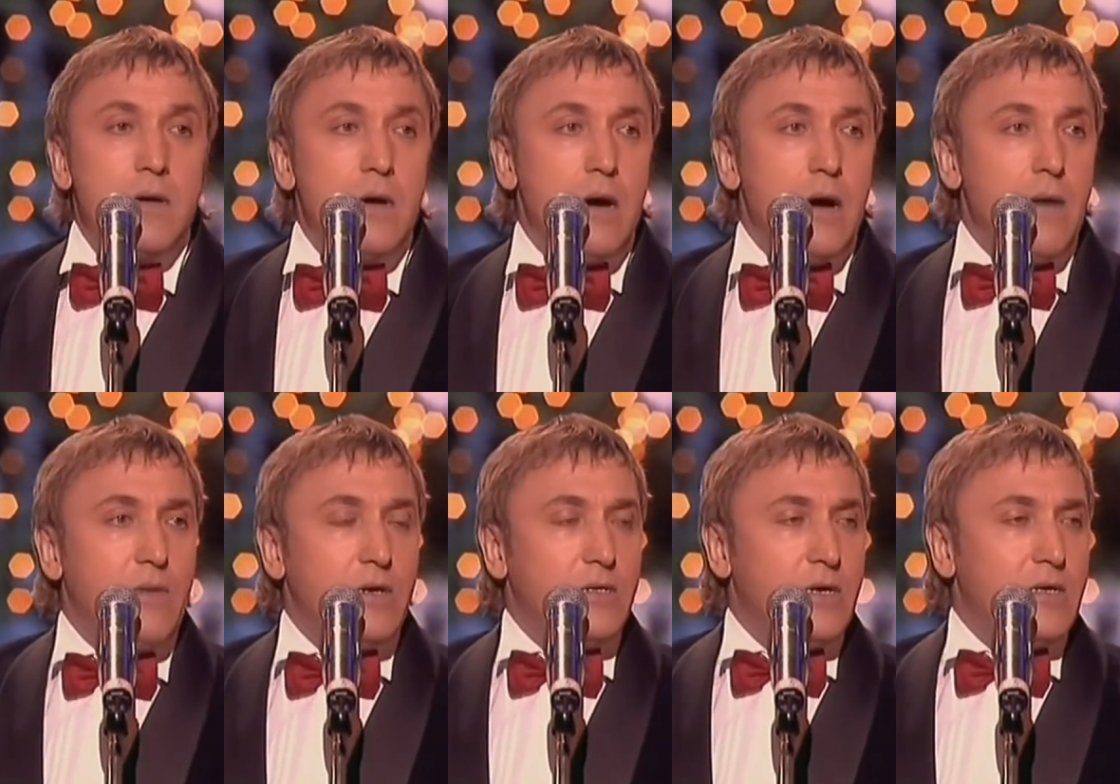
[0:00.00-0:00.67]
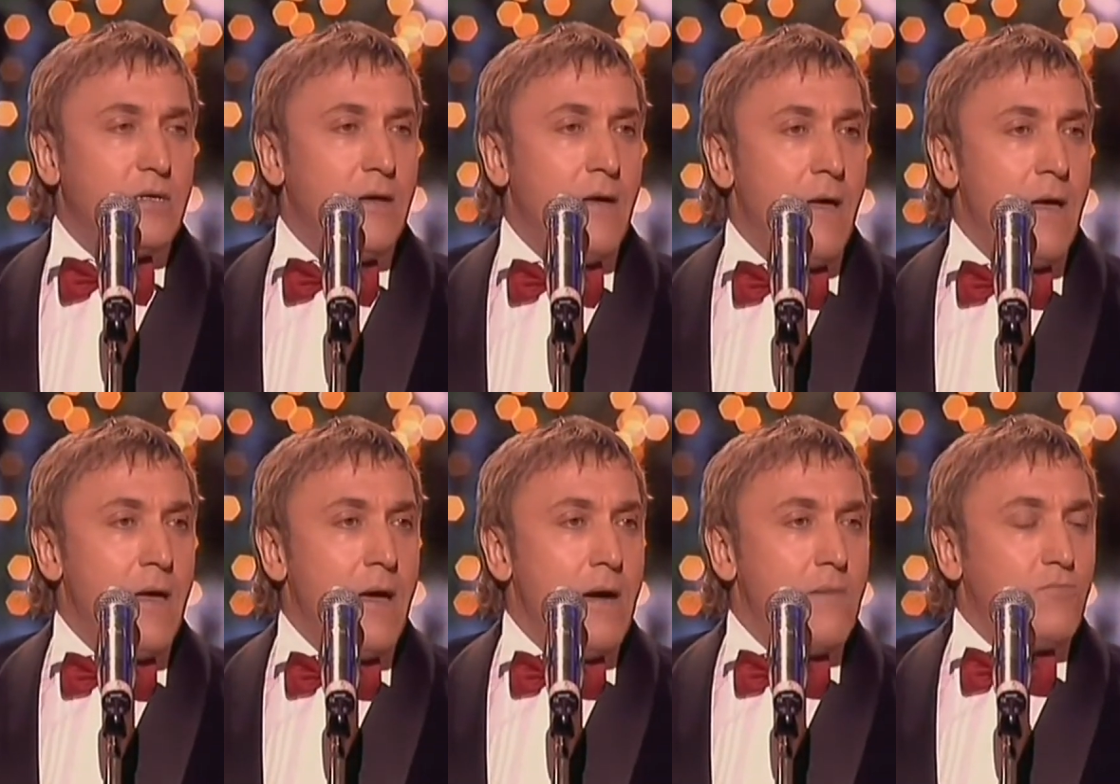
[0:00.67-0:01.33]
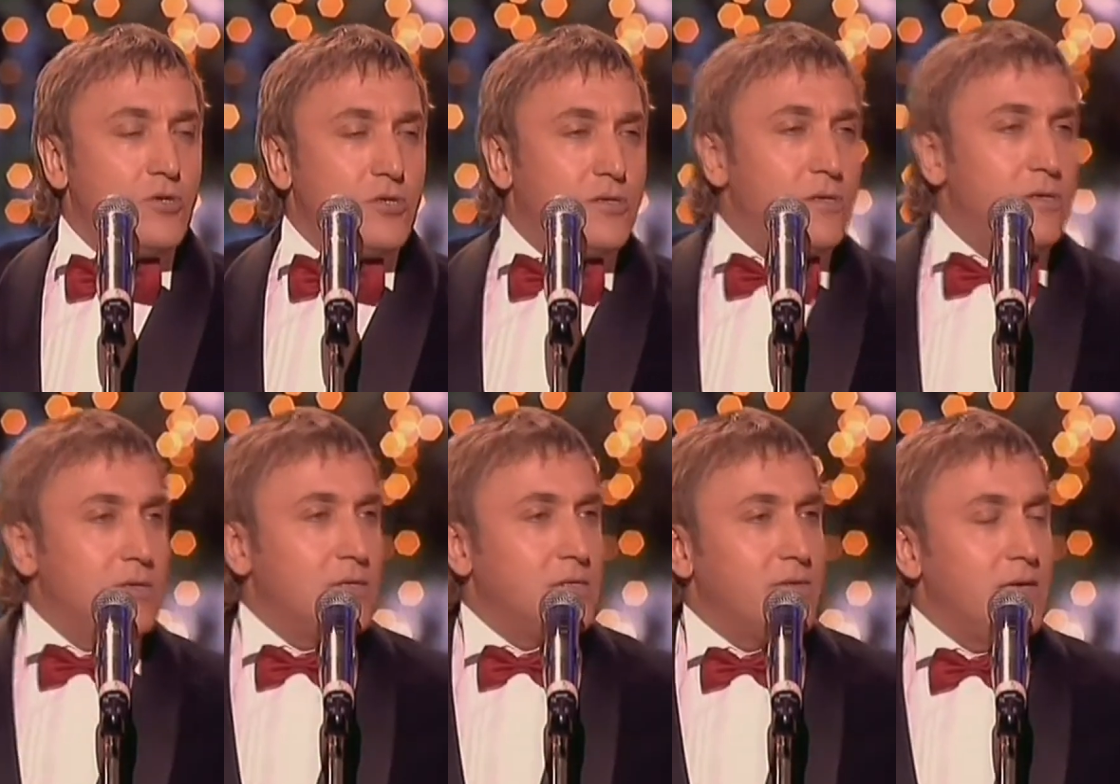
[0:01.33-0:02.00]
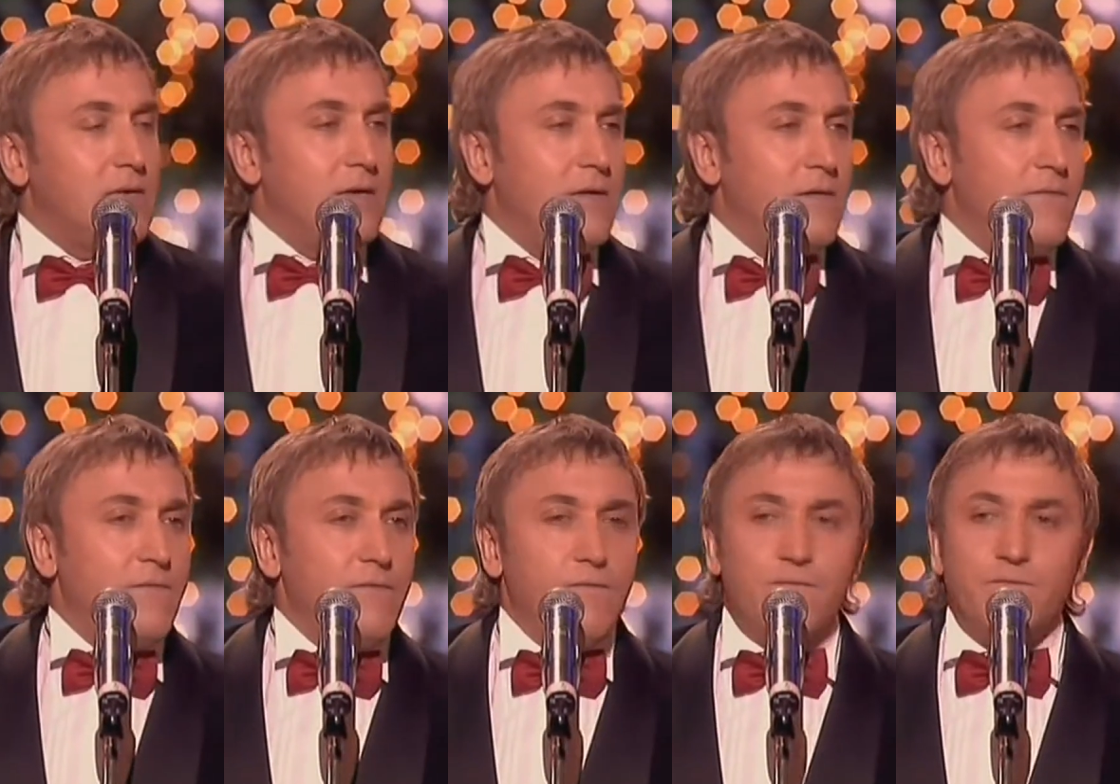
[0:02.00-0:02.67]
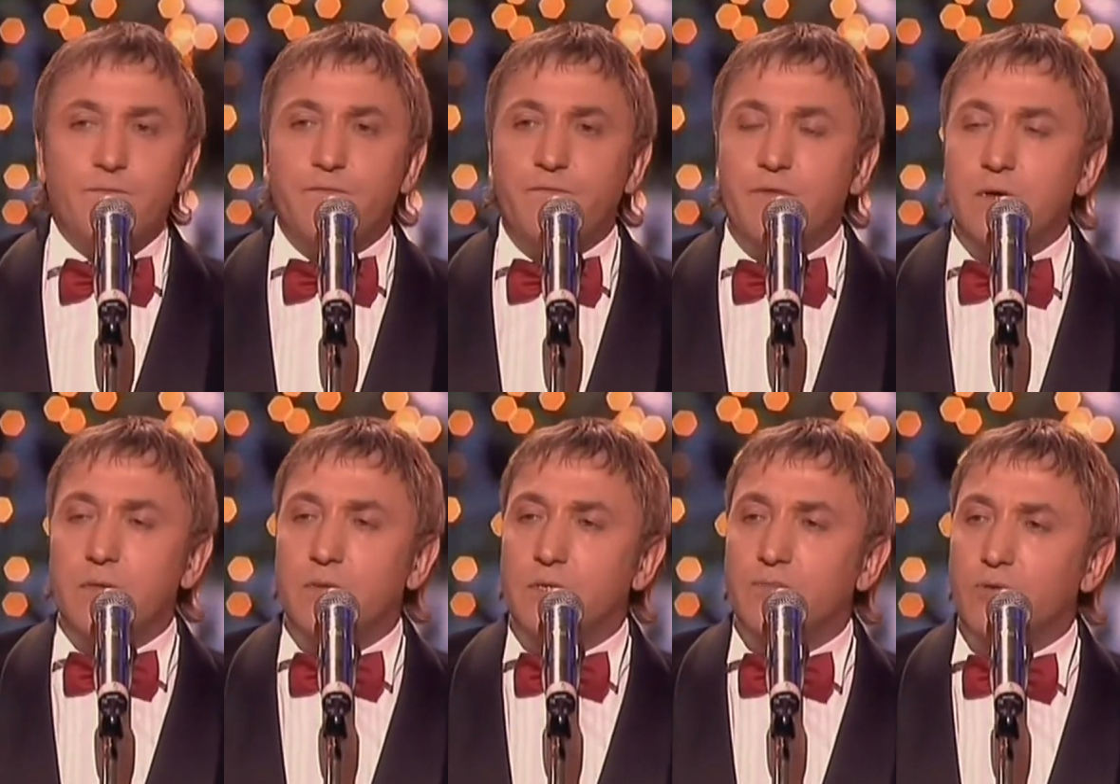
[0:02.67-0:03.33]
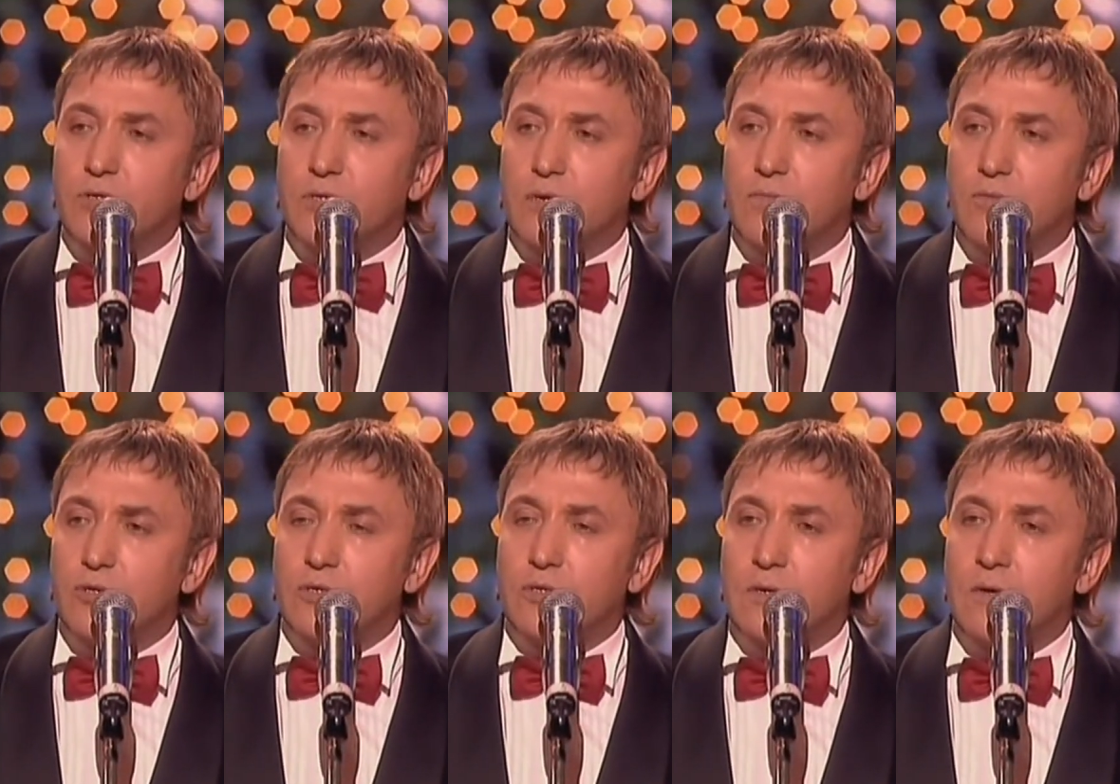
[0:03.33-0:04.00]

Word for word: Амадей это... Может, это название фирмы спонсора может?